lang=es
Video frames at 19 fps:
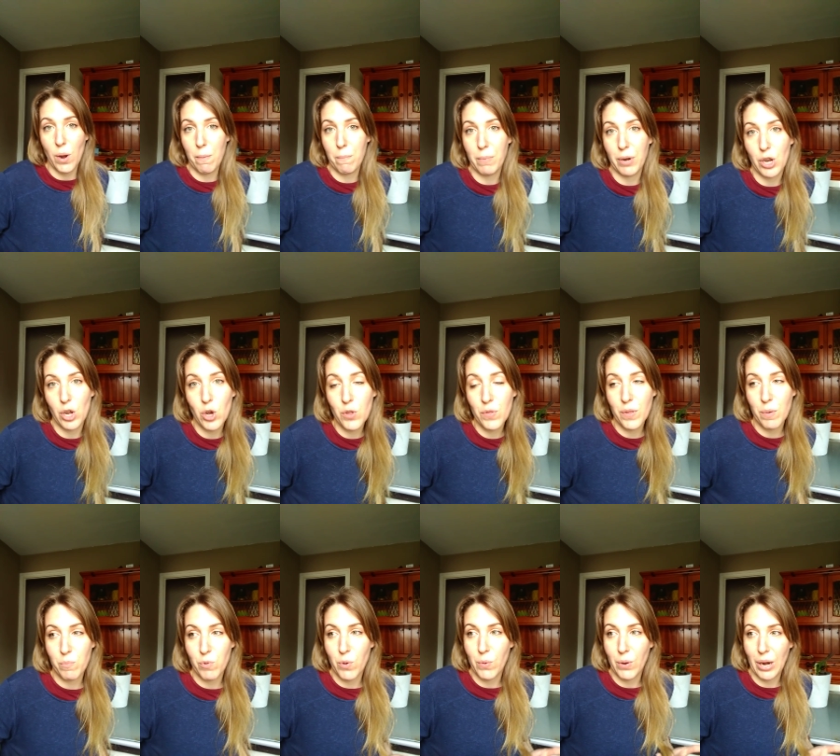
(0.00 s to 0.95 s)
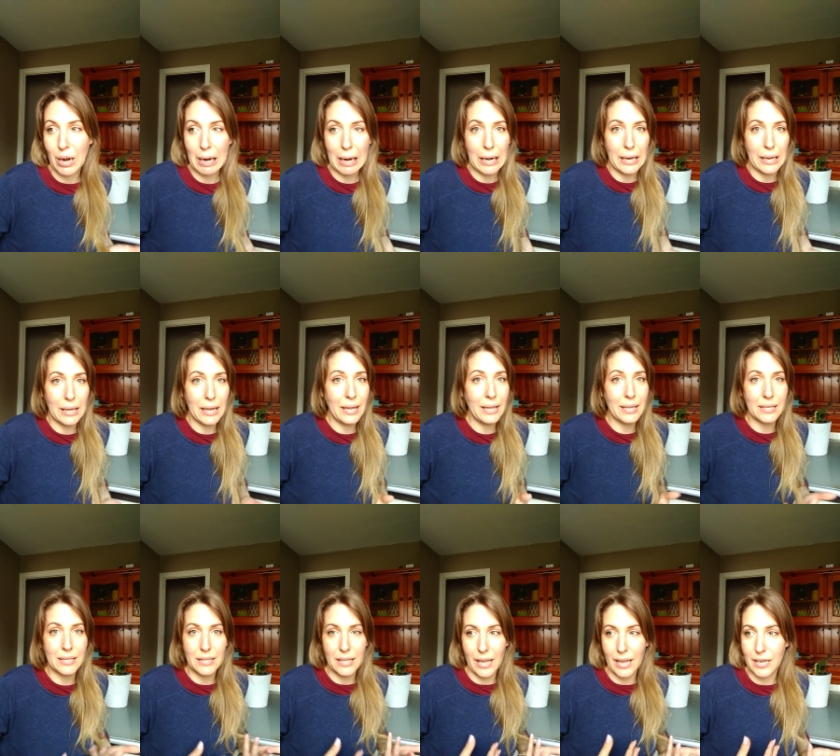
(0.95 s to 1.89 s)
embrión de muy buena calidad que
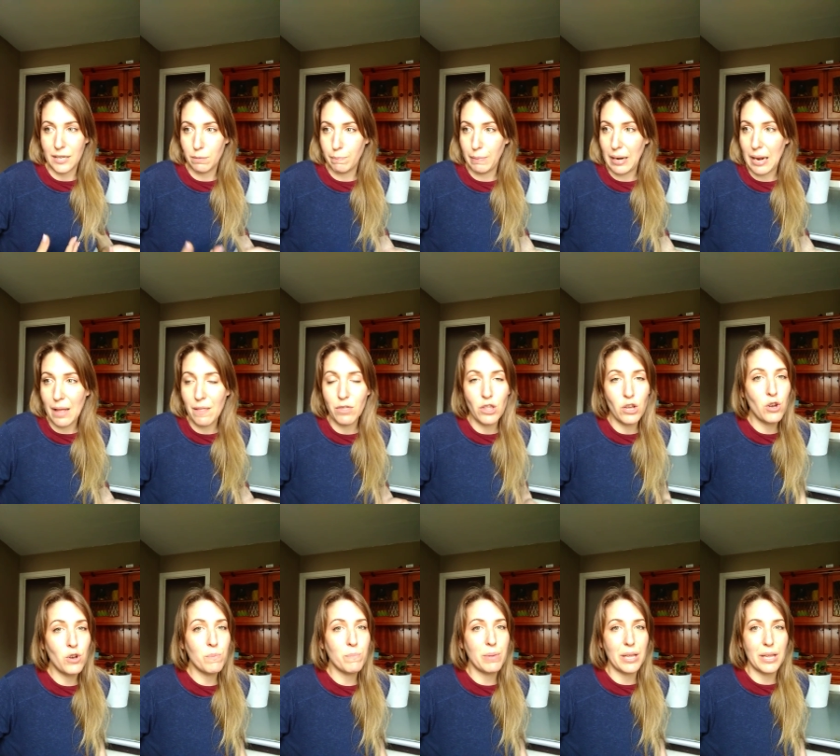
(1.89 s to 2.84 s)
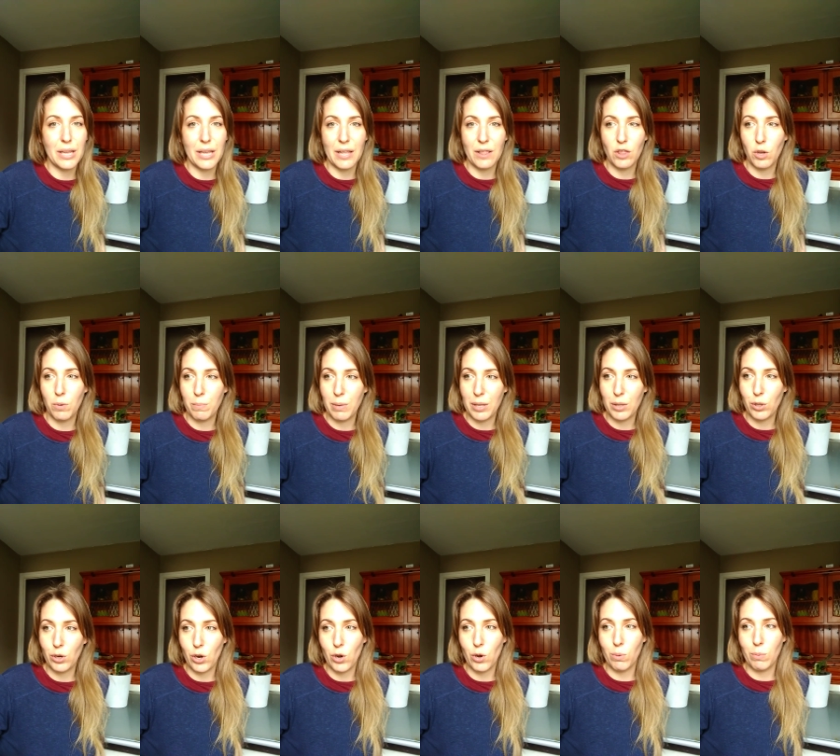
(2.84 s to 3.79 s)
está esperando. Mi
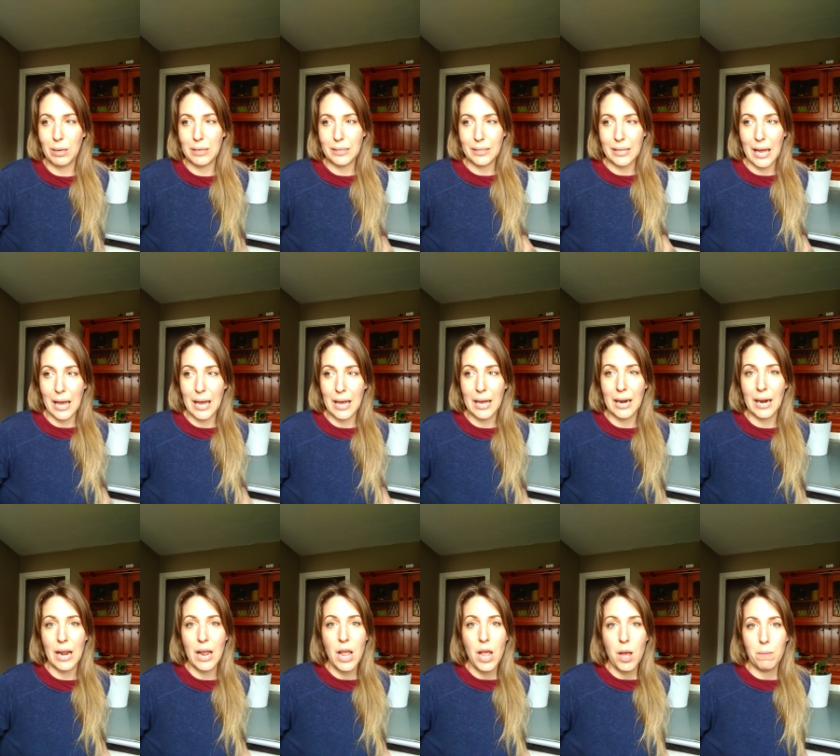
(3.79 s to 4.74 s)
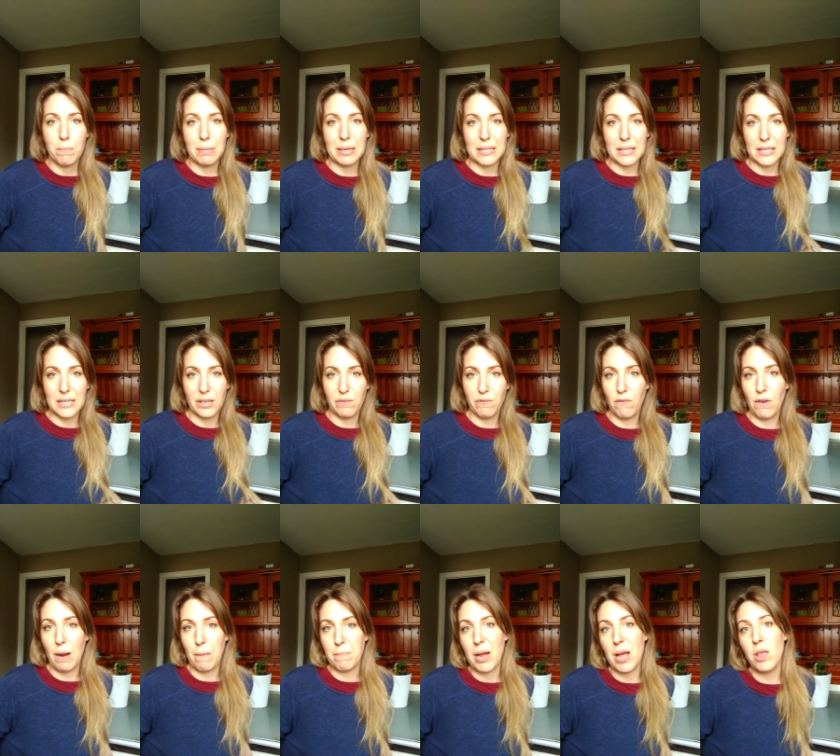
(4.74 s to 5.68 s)
endometrio va a estar más
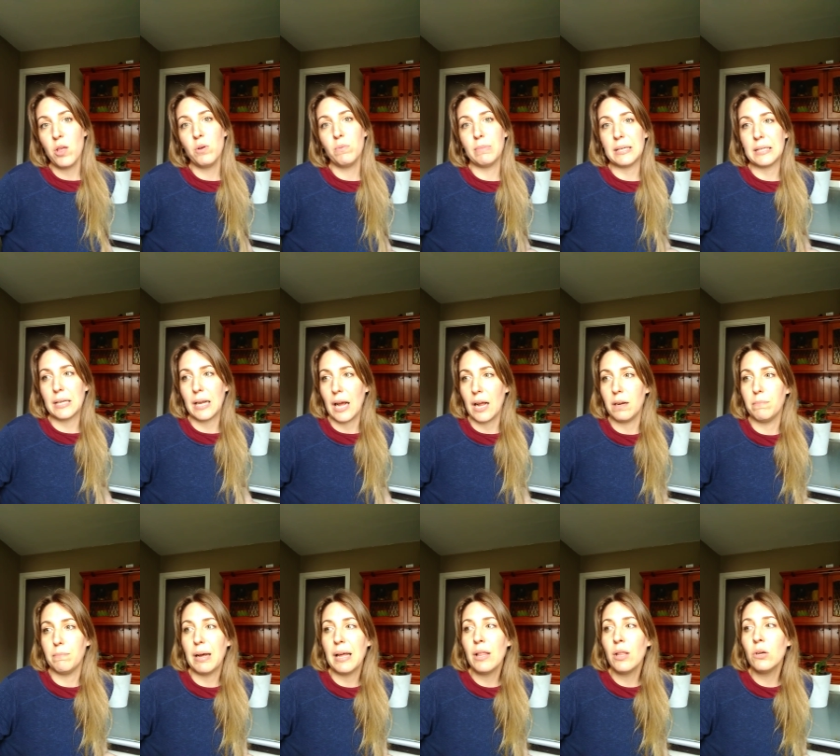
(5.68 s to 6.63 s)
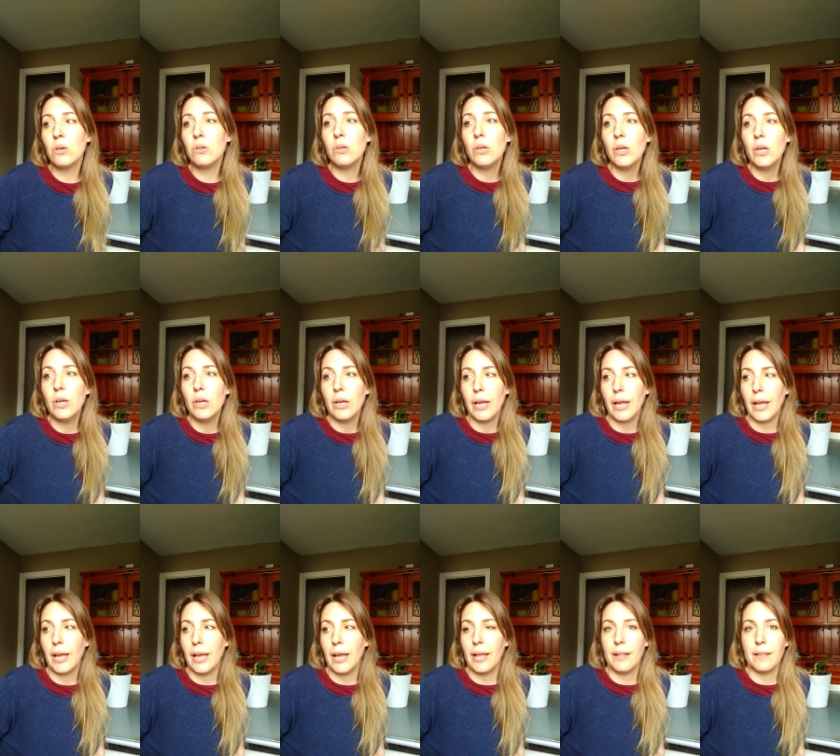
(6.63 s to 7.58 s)
desinflamado, más calmado.
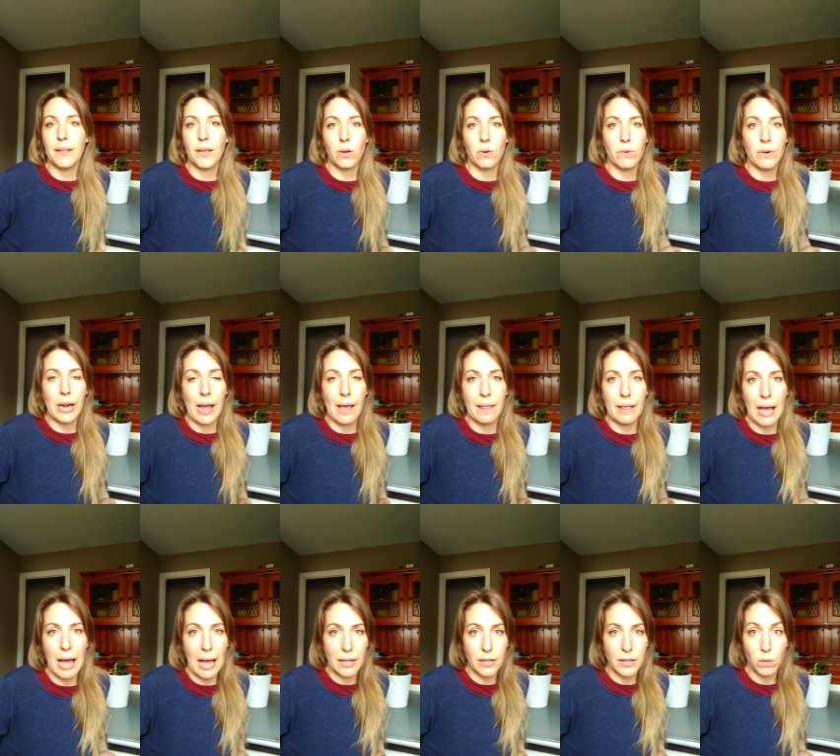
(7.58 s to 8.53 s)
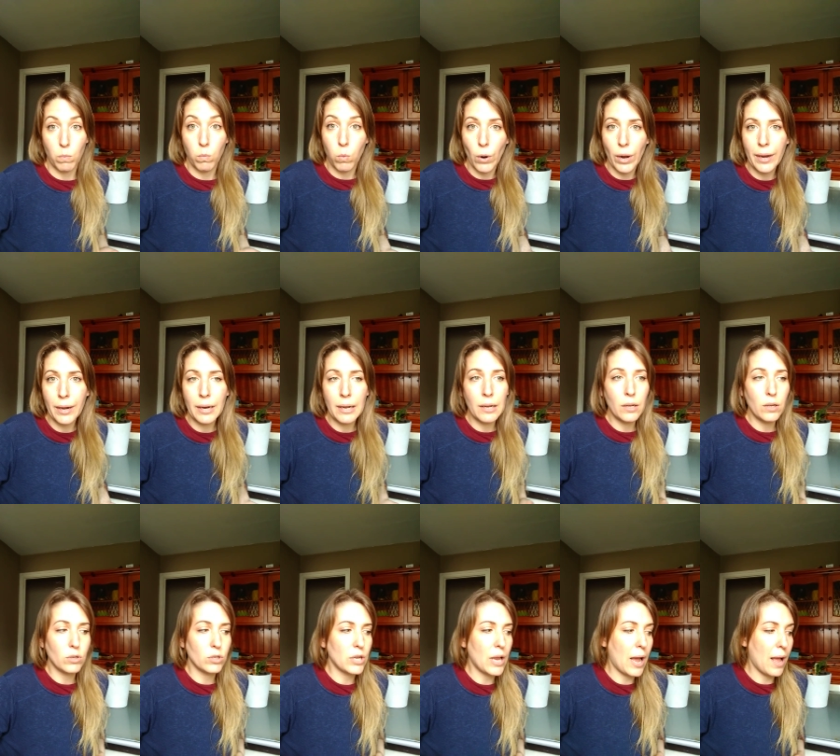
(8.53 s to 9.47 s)
Eh, tengo una edad
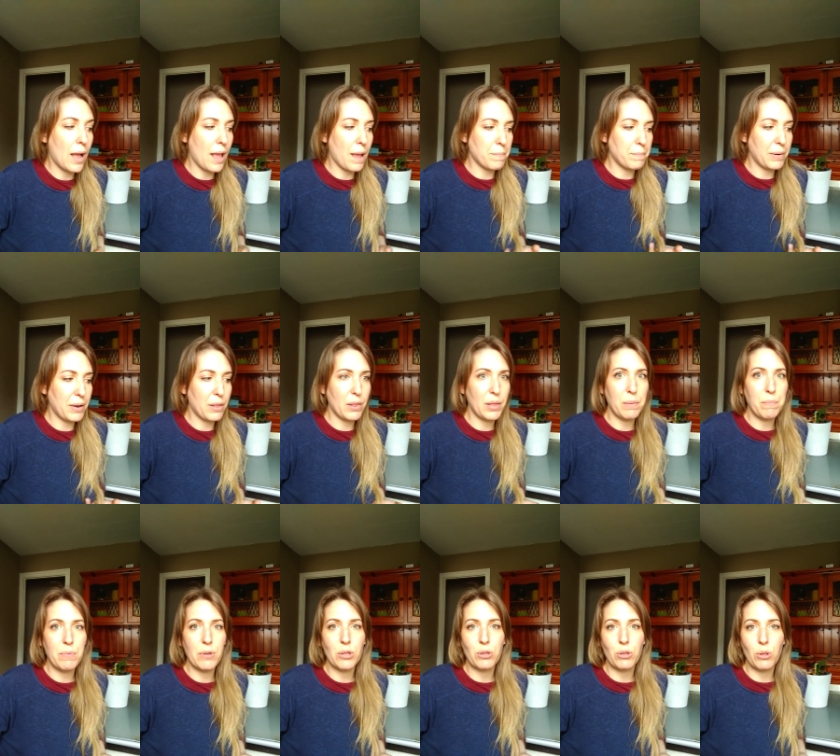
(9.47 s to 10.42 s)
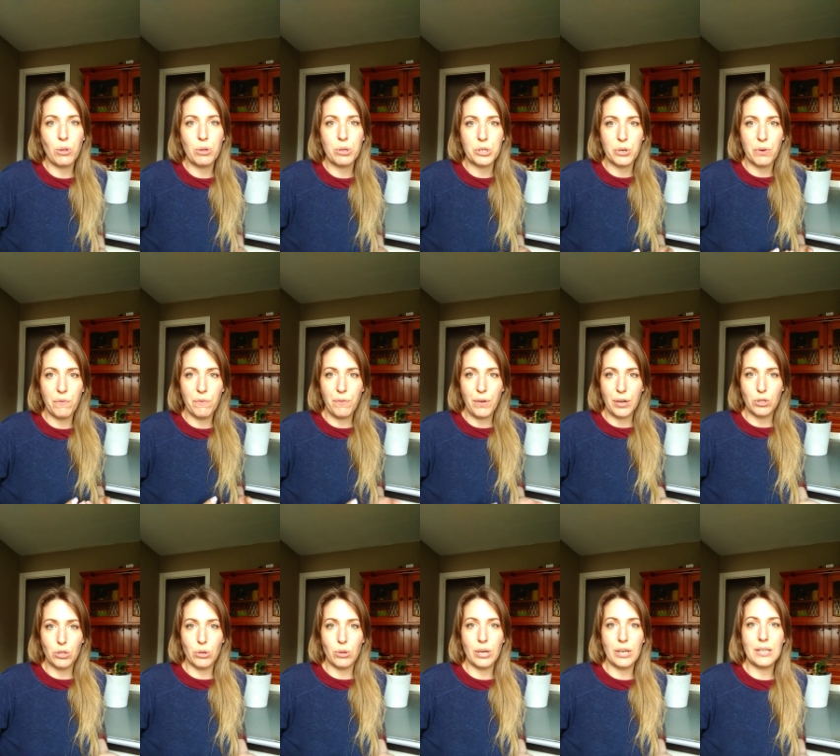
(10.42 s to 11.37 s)
buena. O sea, en principio todos son
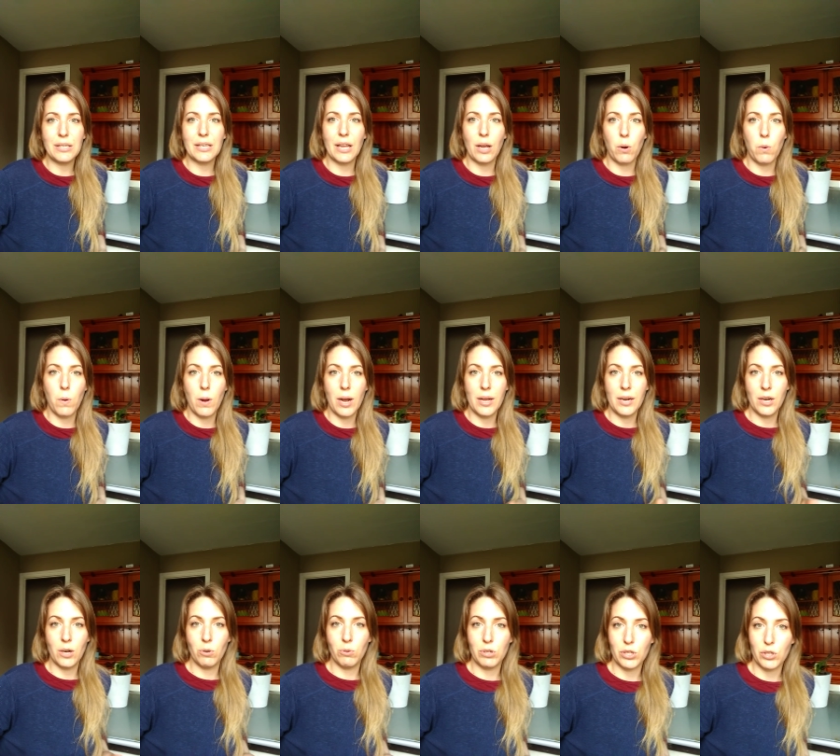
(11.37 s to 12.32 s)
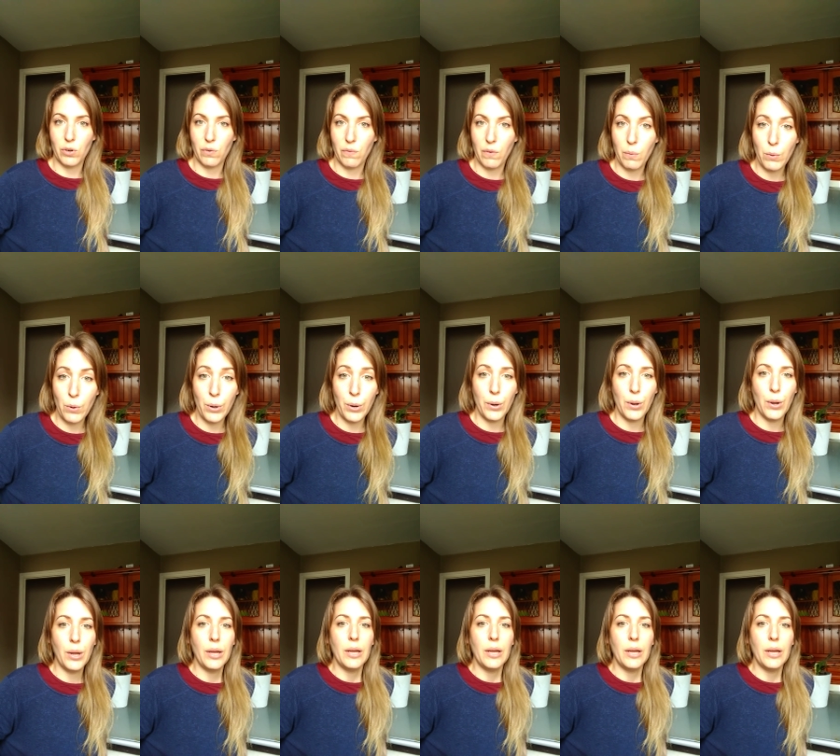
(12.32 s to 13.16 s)
factores que juegan a nuestro favor.